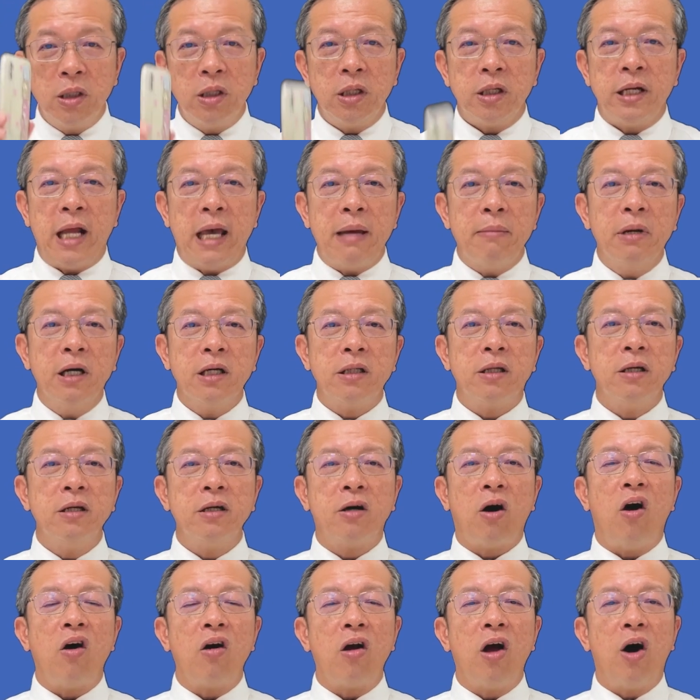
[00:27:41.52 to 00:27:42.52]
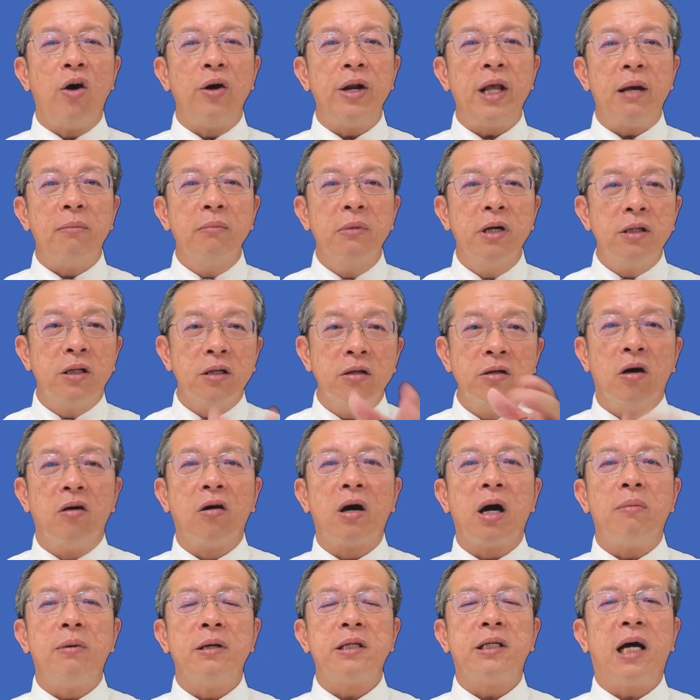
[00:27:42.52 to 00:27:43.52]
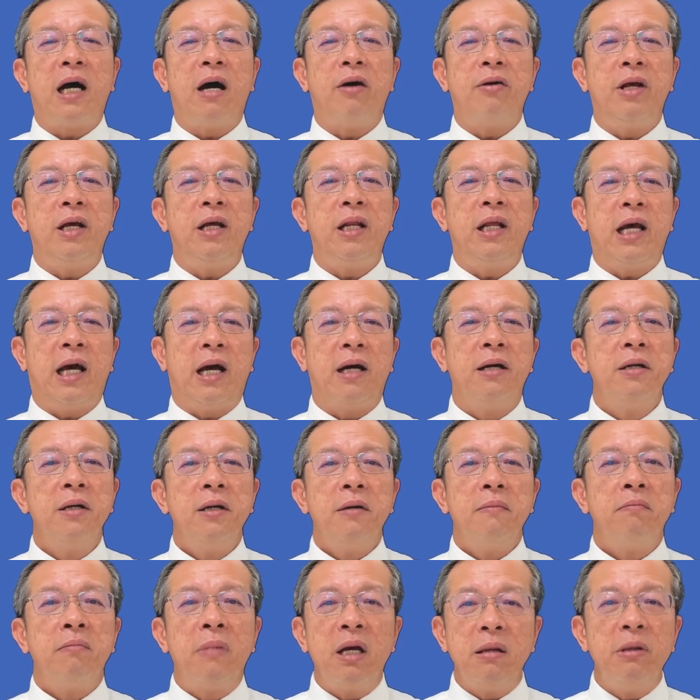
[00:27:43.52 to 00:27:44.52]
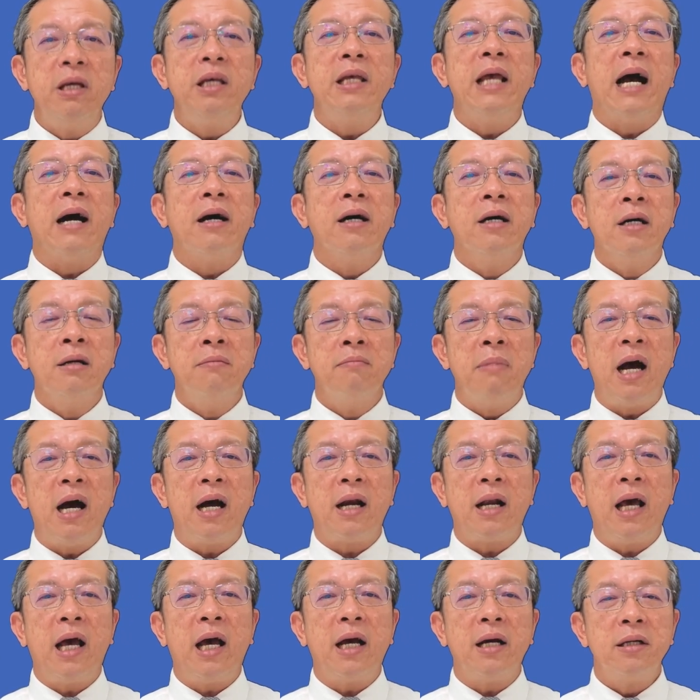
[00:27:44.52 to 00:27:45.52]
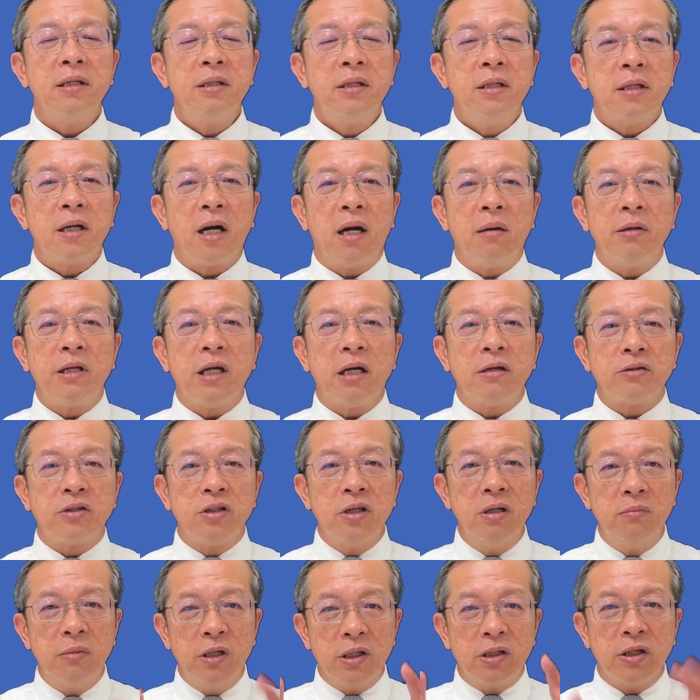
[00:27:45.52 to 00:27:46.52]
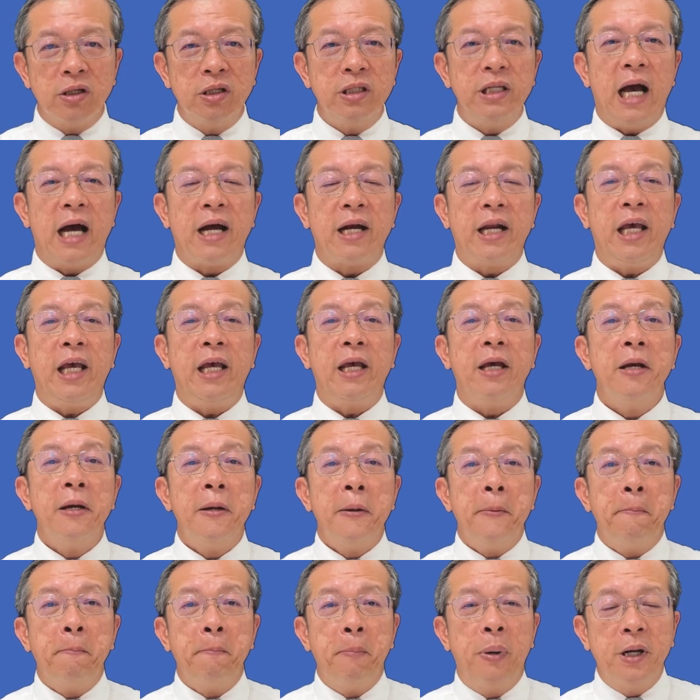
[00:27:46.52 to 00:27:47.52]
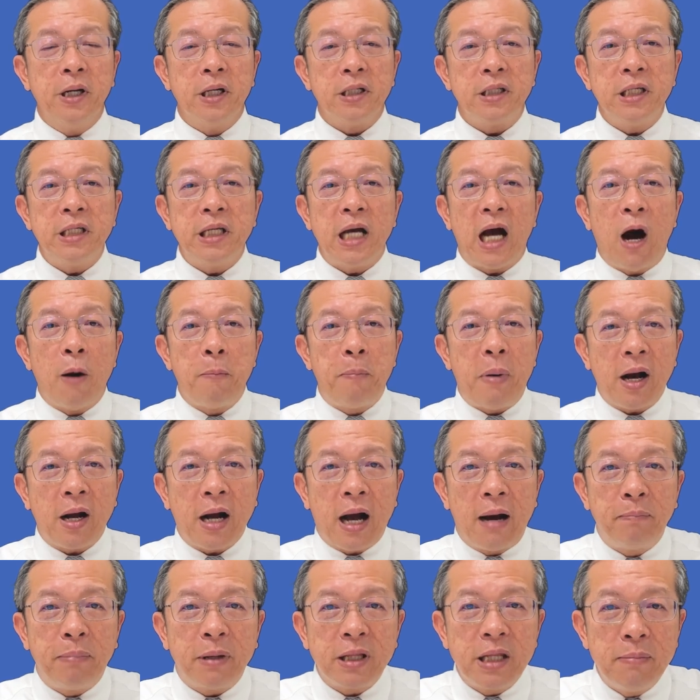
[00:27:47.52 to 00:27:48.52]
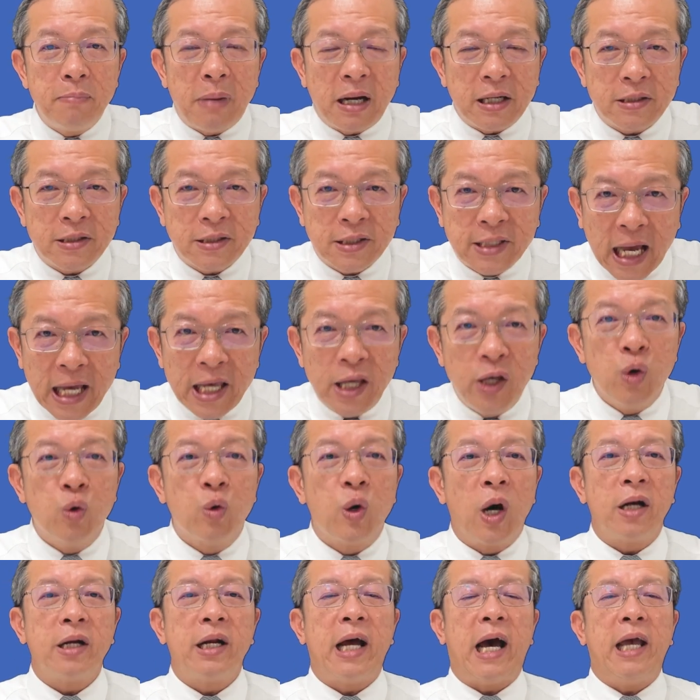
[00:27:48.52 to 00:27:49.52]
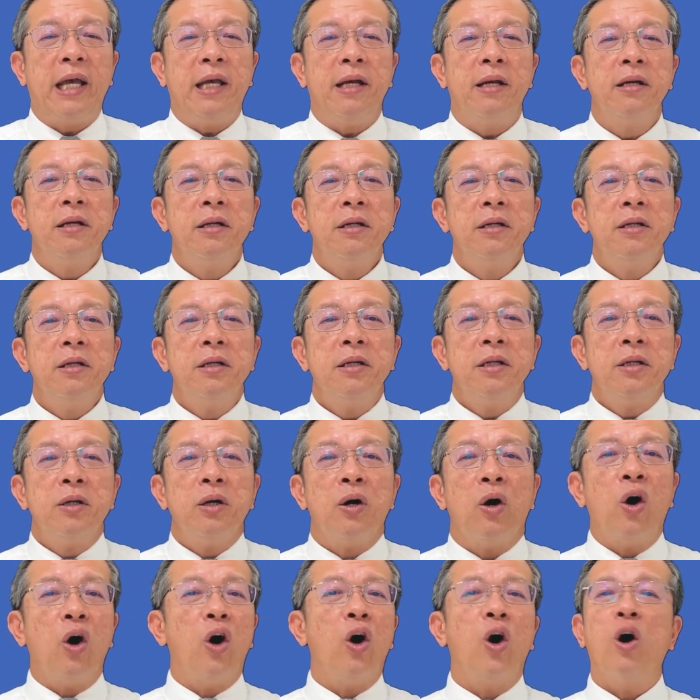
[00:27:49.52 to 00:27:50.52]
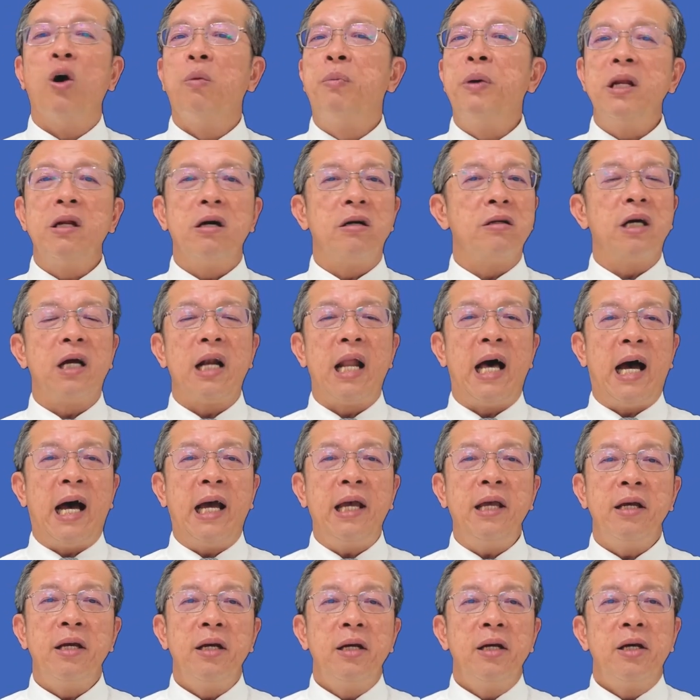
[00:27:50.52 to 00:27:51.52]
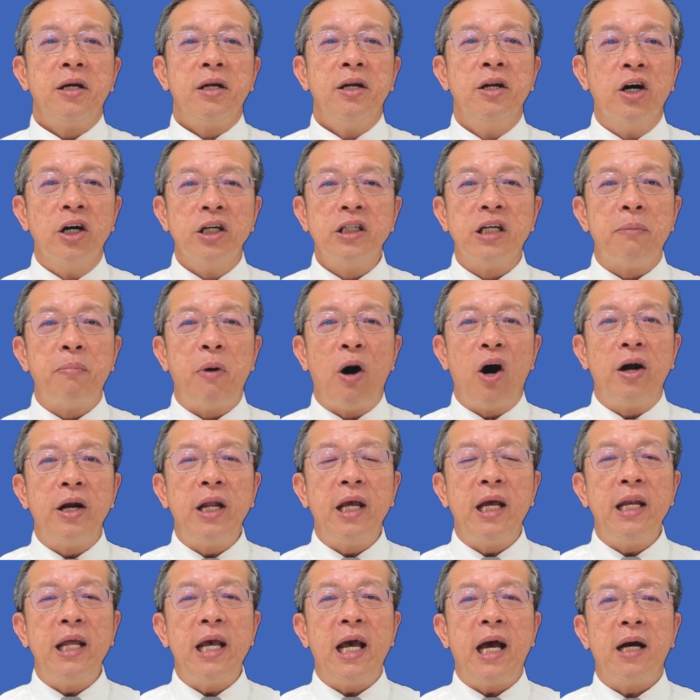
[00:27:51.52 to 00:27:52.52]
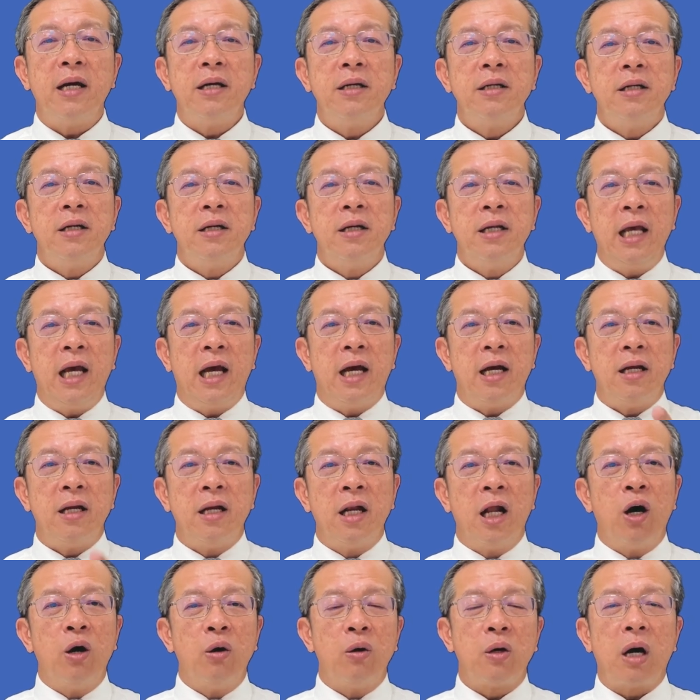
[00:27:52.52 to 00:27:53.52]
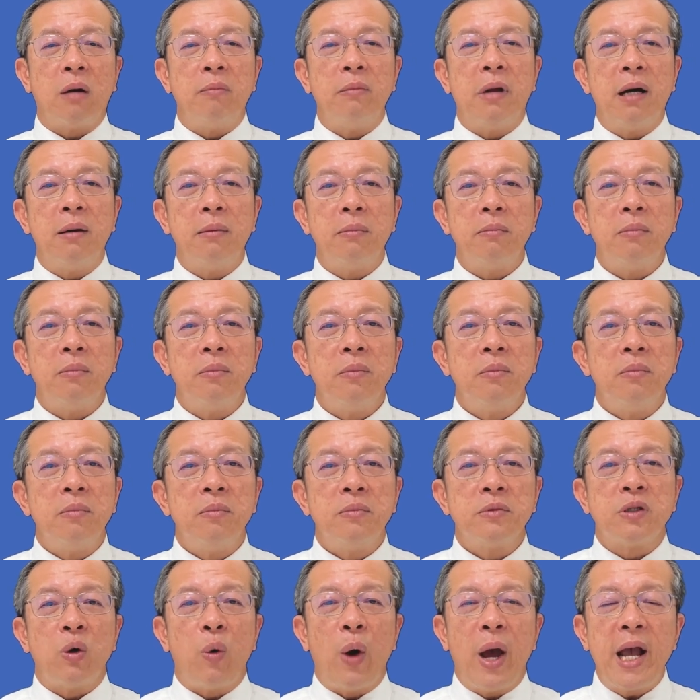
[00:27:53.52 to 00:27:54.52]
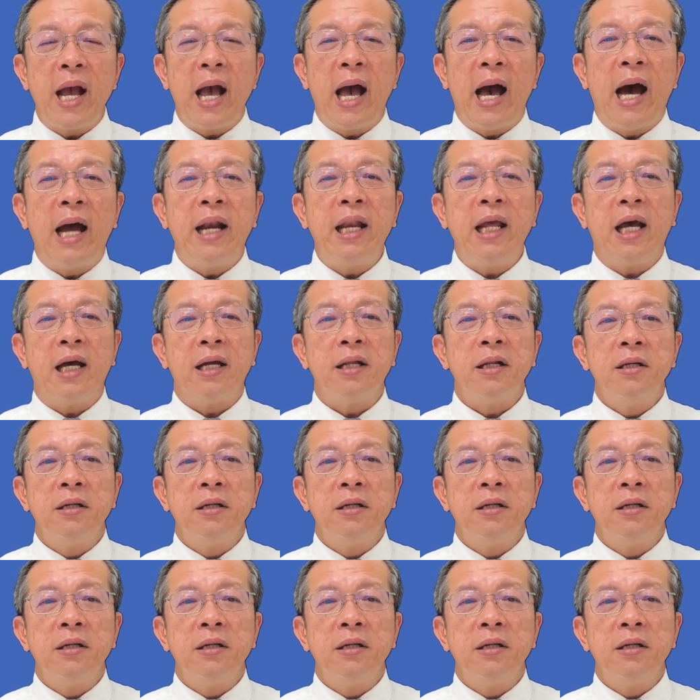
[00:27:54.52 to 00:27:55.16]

ในมือถือของเราเนี่ย มือถือของข้าพเจ้านี้เนี่ยไม่มีอย่างอื่นมากนะข้าพเจ้าซื้อมือถืออย่างดี เพื่อที่จะเอาพระคำปฏิบัติใส่อยู่ข้างใน โอ้ พี่น้องทั้งหลาย โดยเฉพาะนี้เนี่ยเนี่ยเรากำลังแสวงหาเนี่ย